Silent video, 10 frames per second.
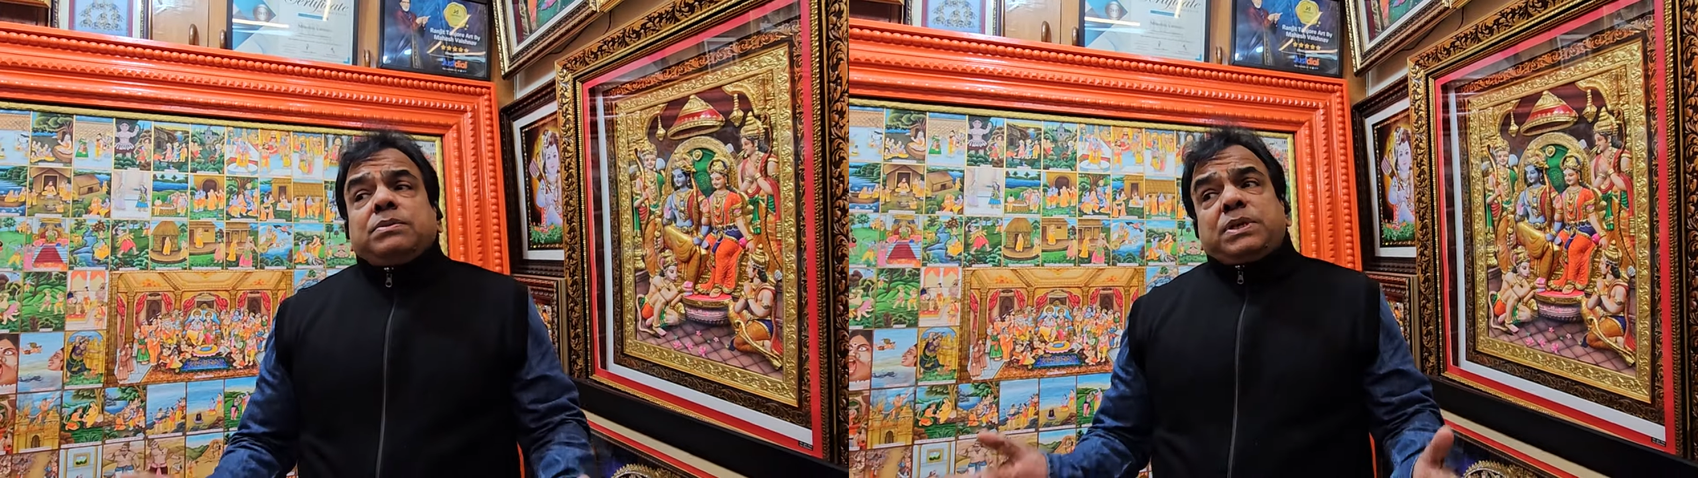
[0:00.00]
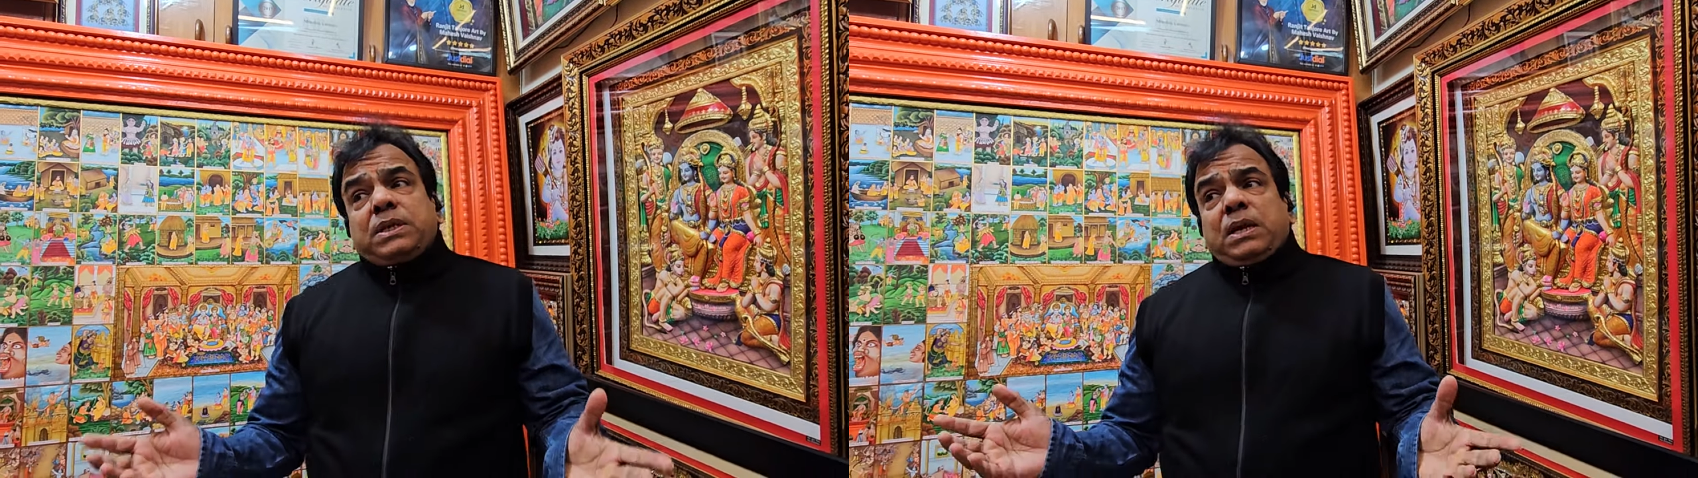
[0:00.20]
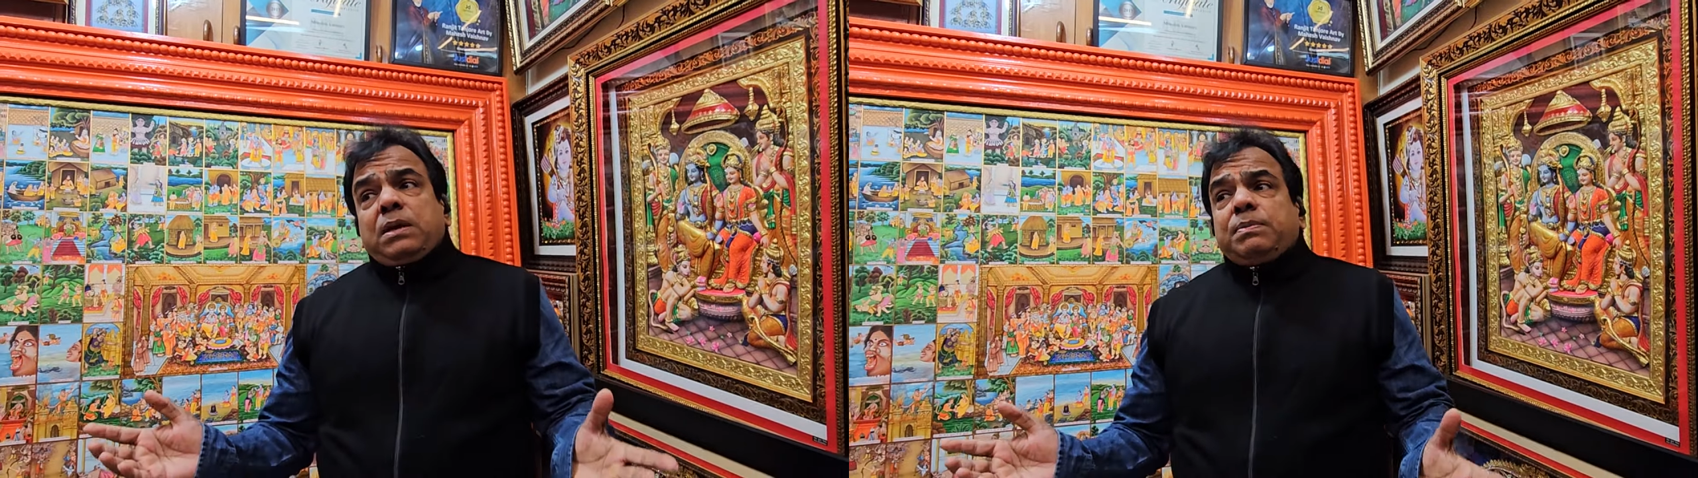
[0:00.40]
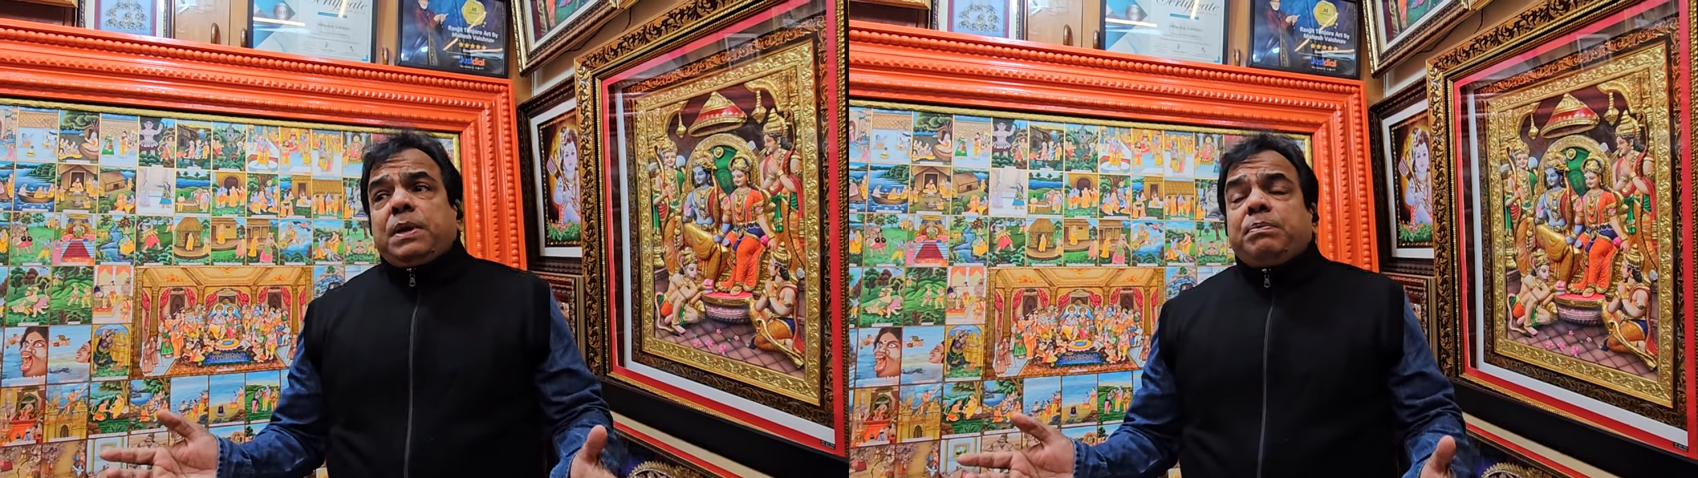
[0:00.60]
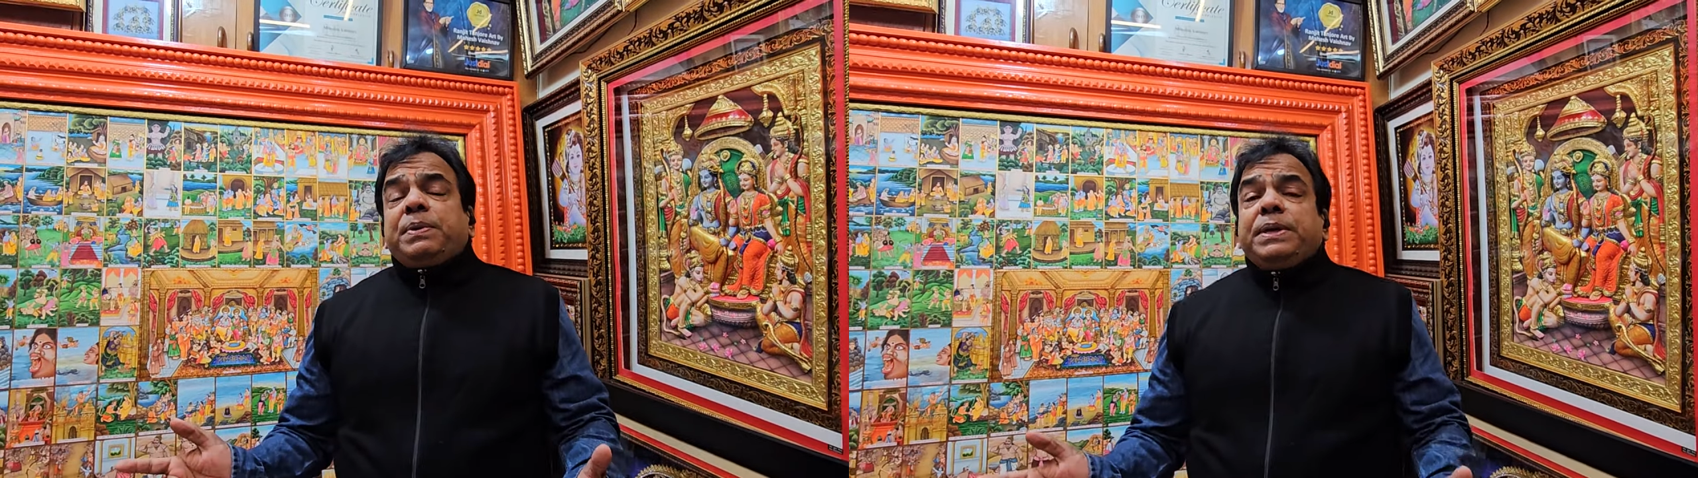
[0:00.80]
जिंदगी
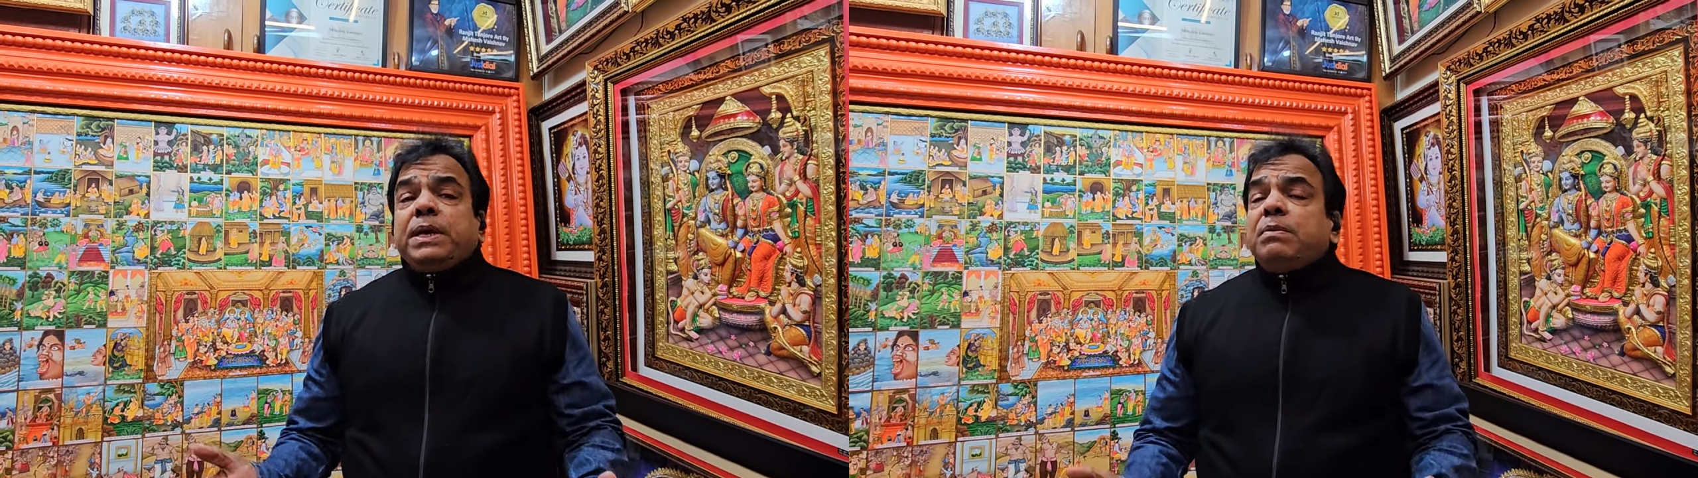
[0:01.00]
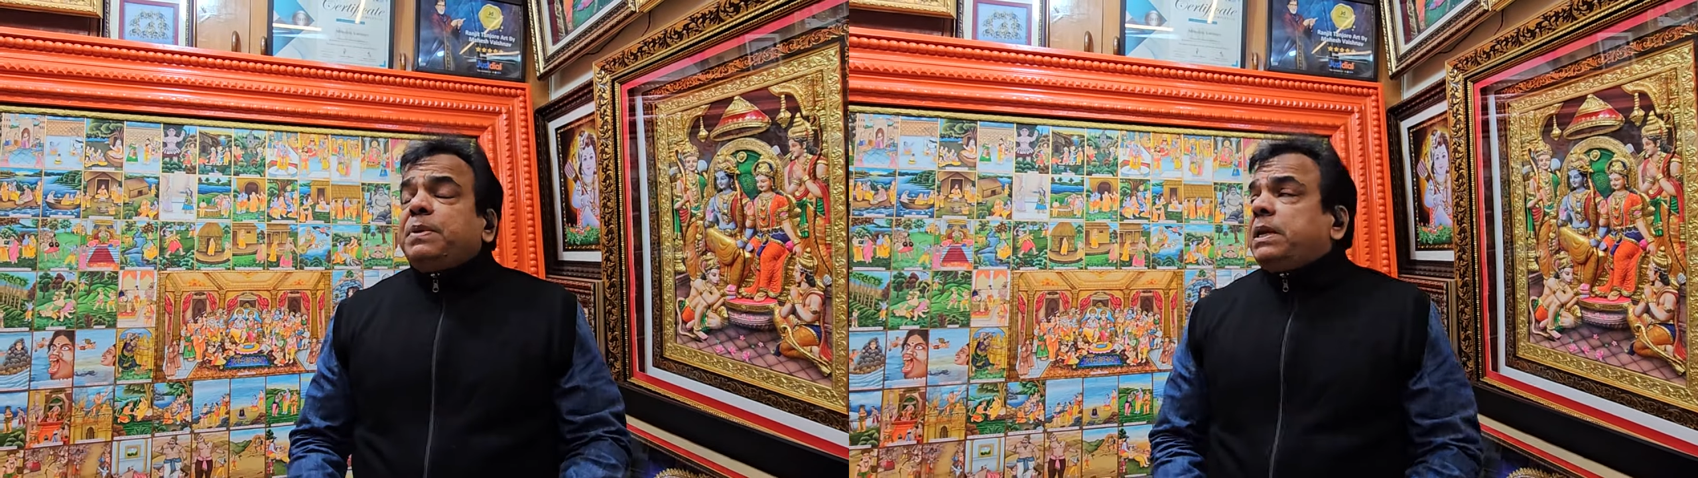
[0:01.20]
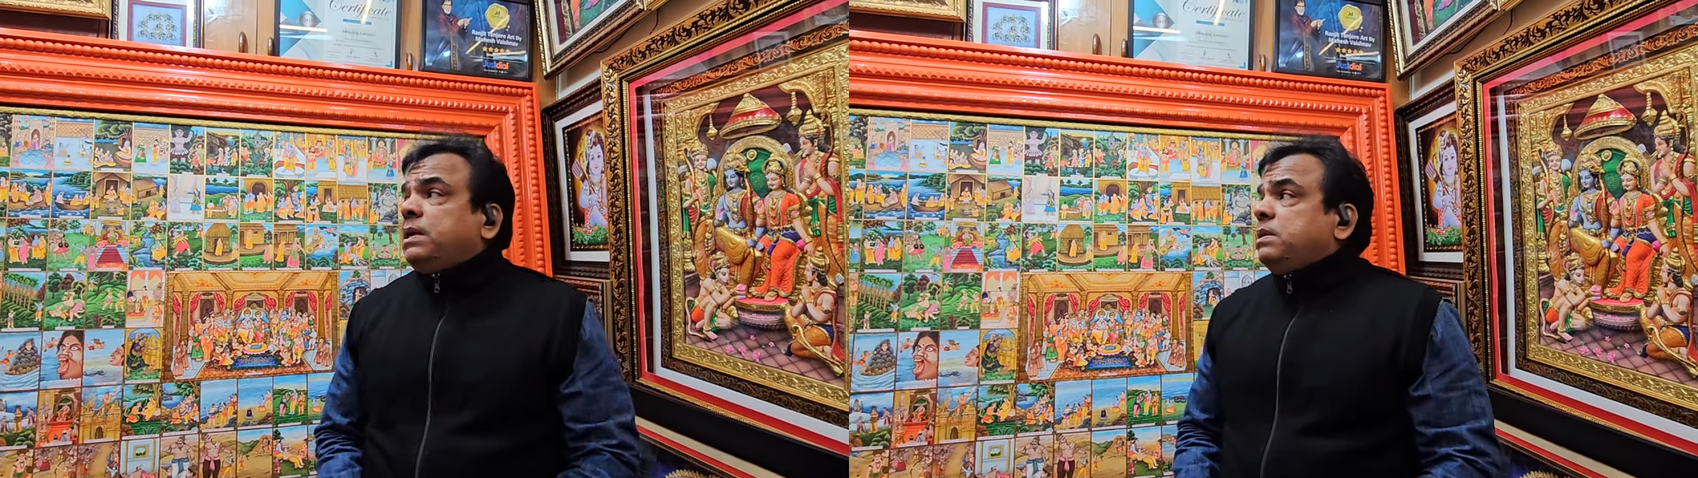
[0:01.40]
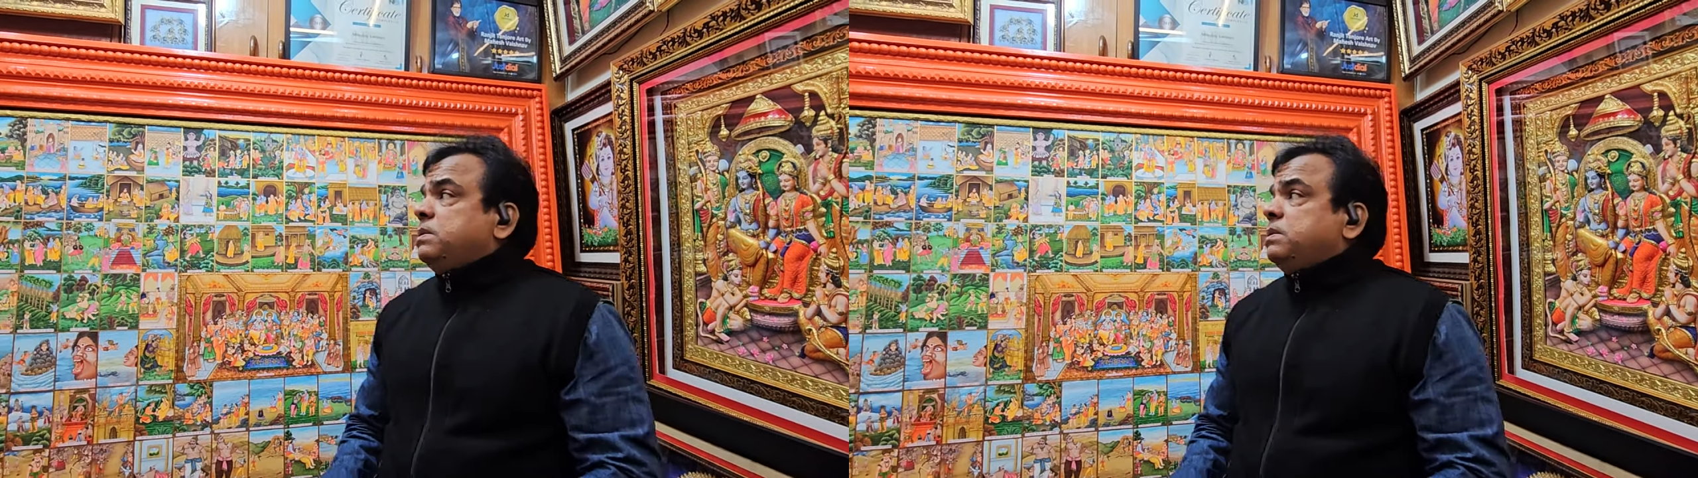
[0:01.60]
भर पर यह मेरी